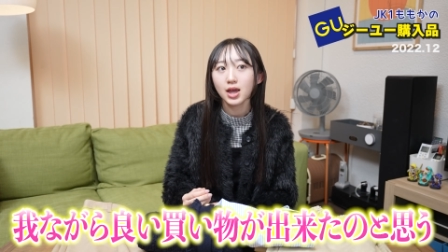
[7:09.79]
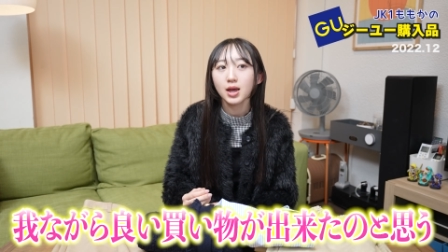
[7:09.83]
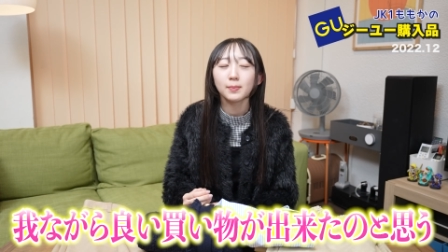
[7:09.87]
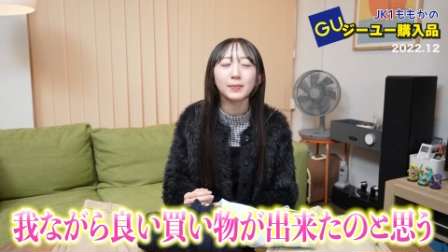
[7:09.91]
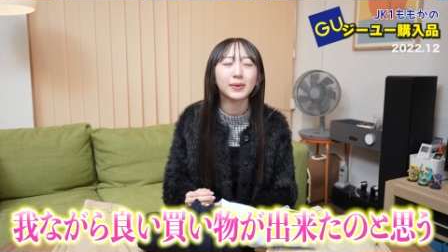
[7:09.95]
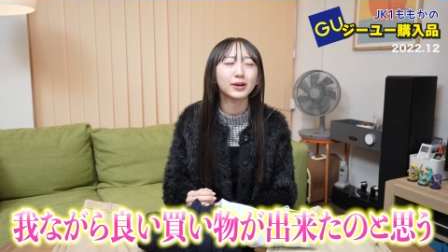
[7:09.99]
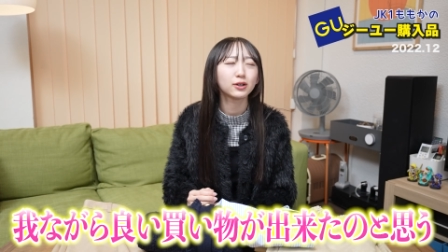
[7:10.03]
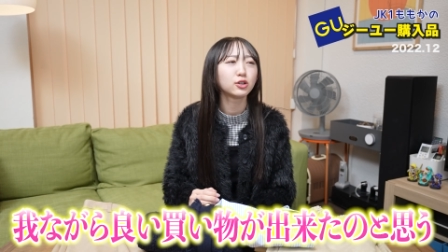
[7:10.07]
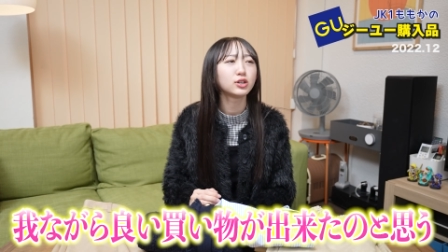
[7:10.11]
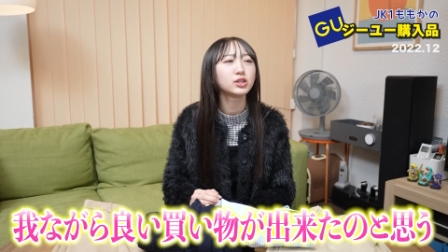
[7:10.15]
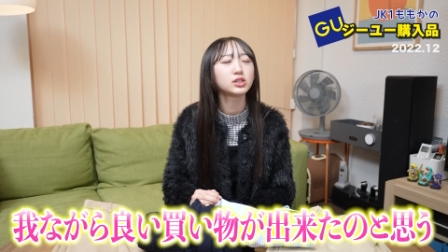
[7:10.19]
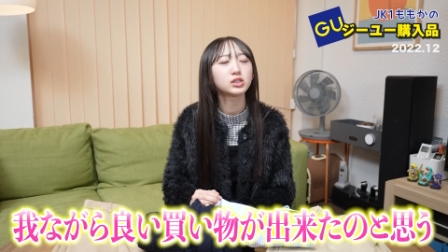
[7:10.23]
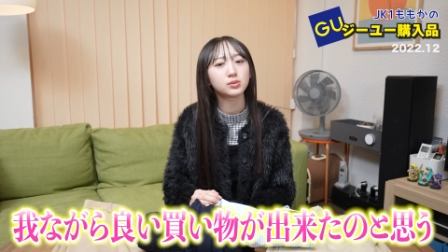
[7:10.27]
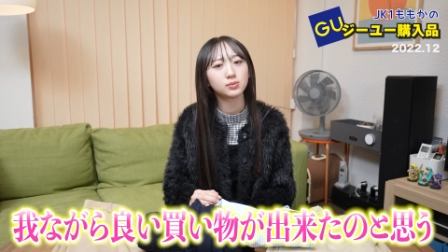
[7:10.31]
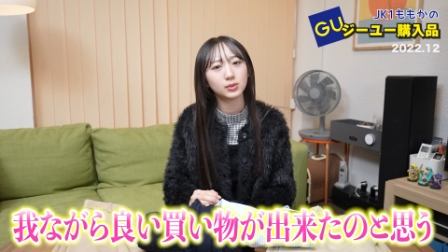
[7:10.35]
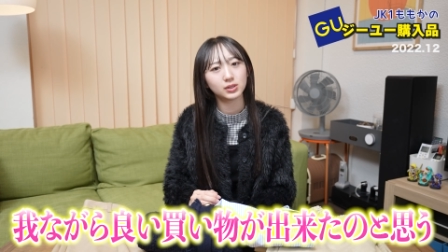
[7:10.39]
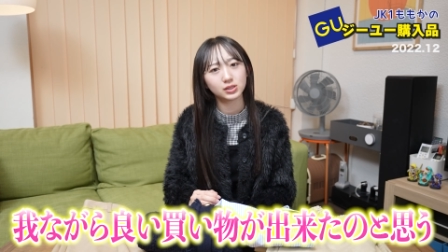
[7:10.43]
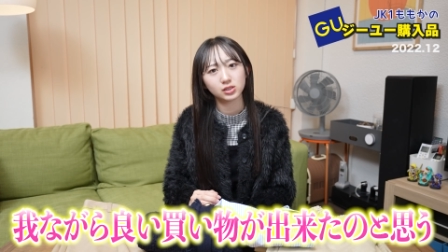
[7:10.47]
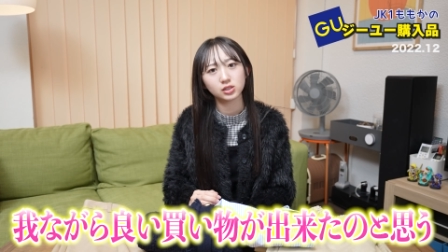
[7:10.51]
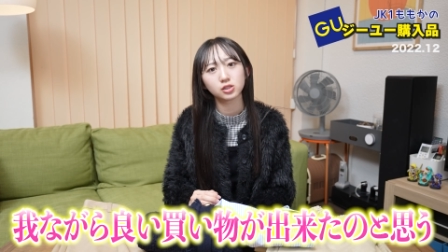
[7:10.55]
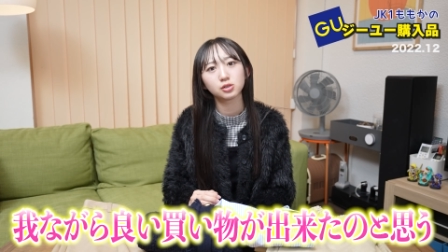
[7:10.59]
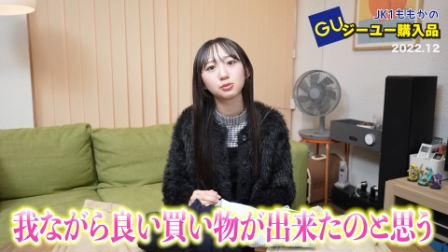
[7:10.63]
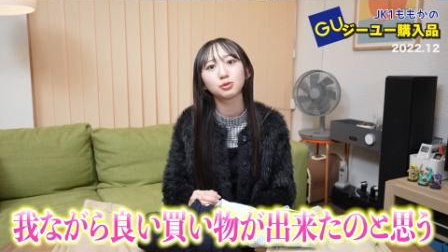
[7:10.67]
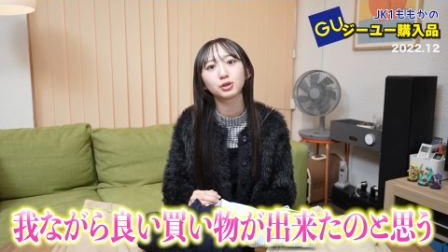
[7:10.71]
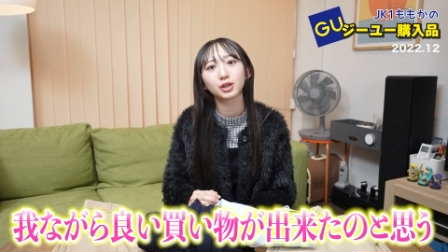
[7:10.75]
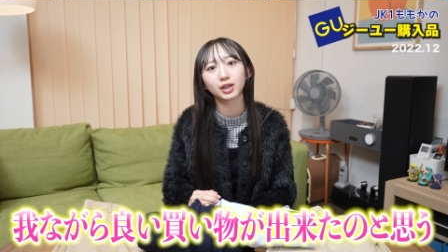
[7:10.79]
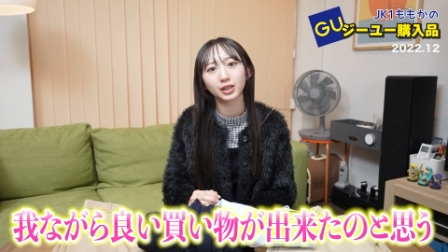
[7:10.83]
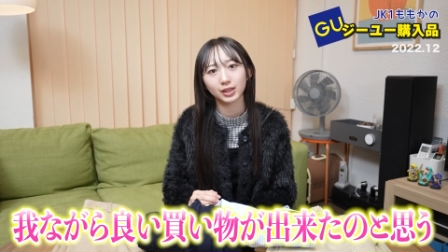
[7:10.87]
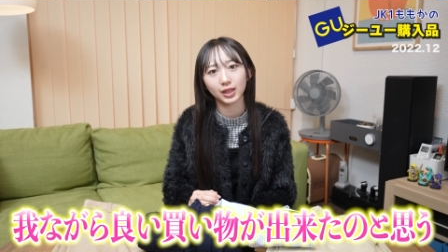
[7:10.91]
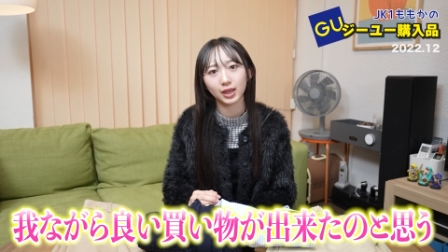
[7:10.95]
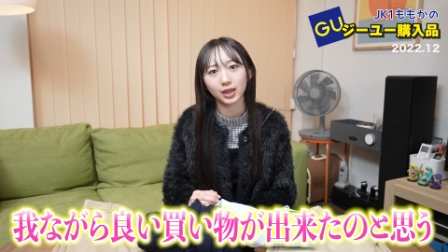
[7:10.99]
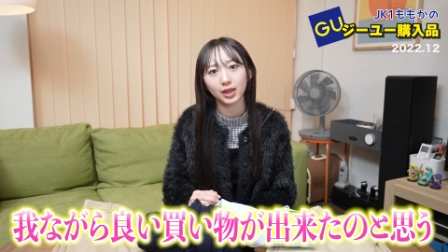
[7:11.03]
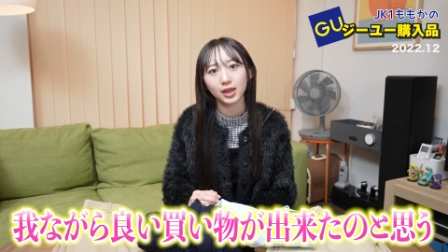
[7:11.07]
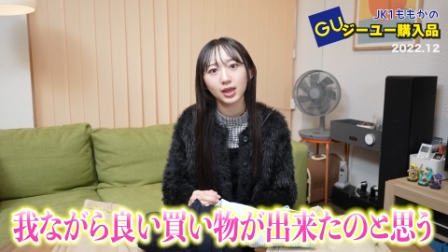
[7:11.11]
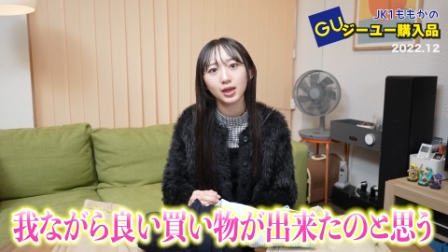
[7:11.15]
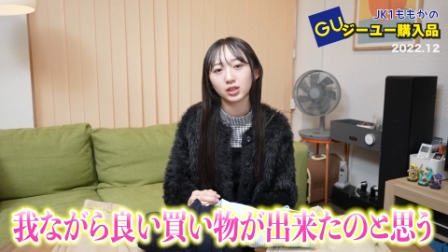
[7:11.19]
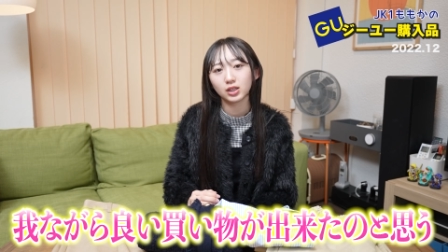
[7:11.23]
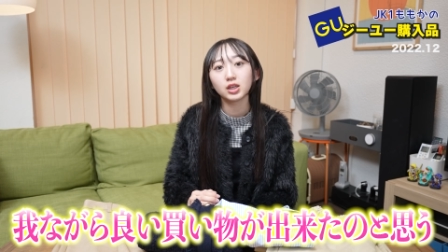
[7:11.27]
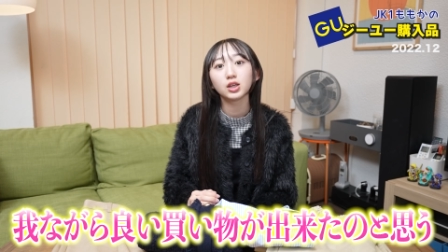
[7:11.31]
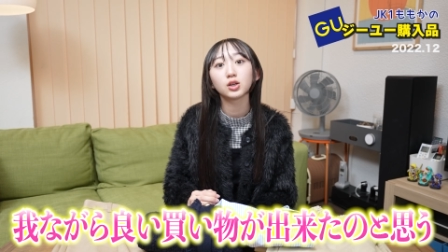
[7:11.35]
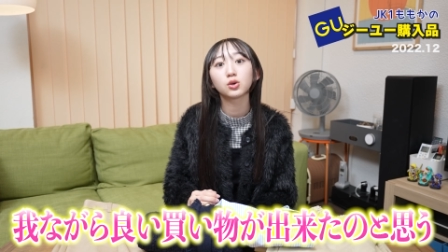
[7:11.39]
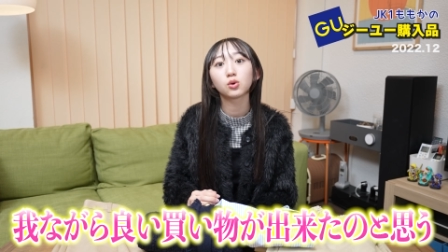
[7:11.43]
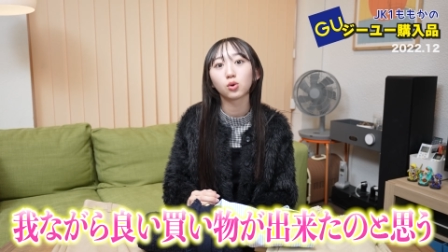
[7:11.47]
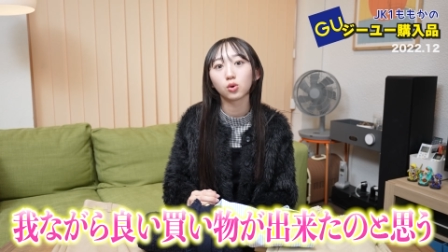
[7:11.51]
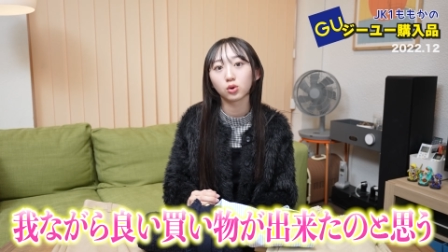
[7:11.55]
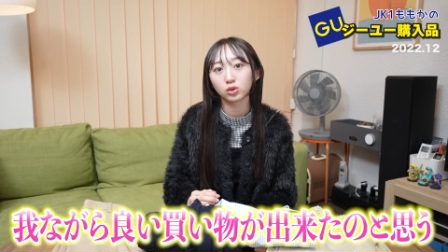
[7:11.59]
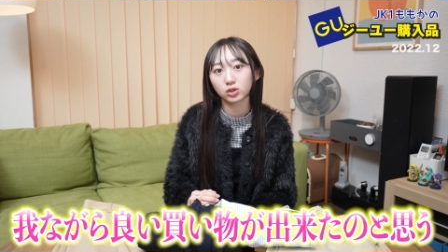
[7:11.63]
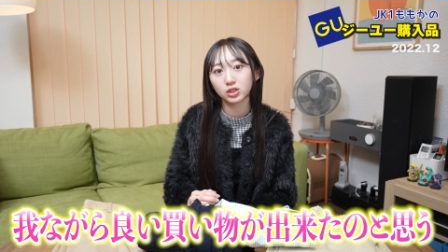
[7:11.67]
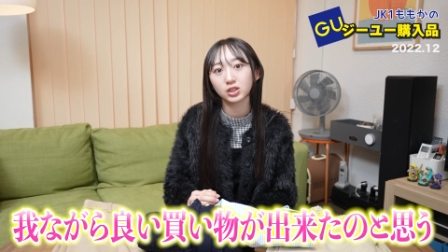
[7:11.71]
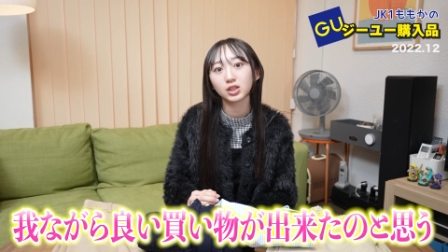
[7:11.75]
まあ、クリスマスに向けていい
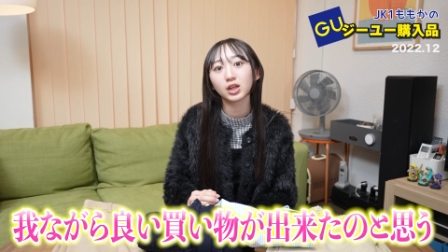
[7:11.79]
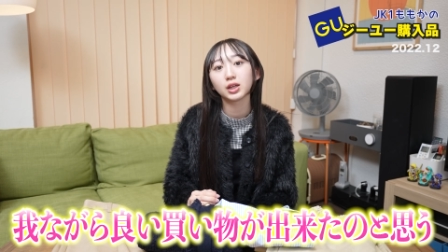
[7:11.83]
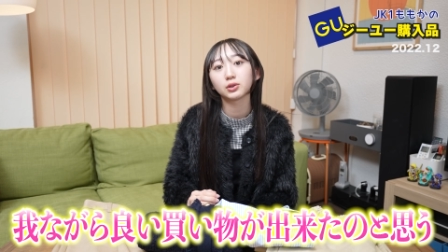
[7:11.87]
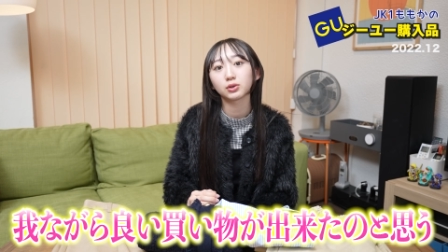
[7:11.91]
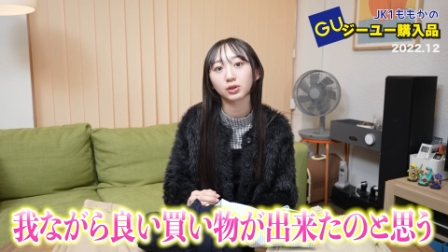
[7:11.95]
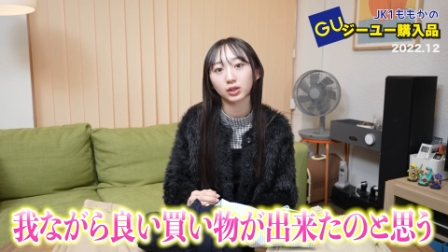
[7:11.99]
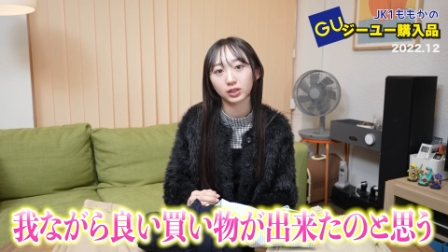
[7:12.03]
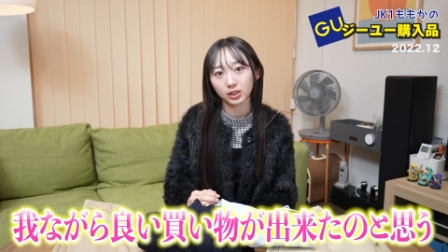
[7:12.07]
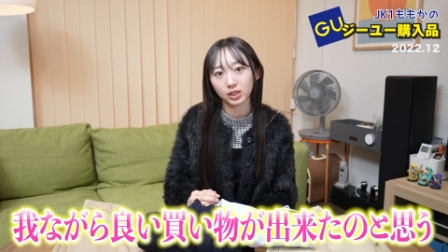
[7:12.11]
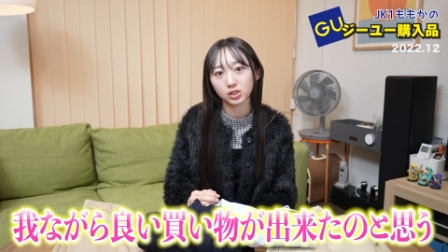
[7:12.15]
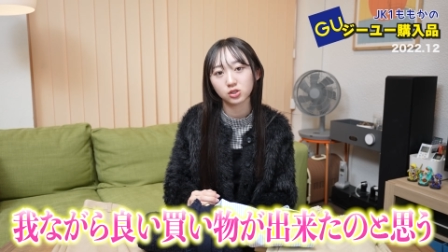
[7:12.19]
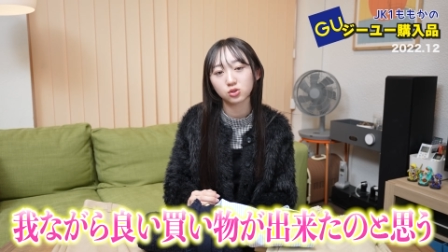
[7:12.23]
コーディネートがね、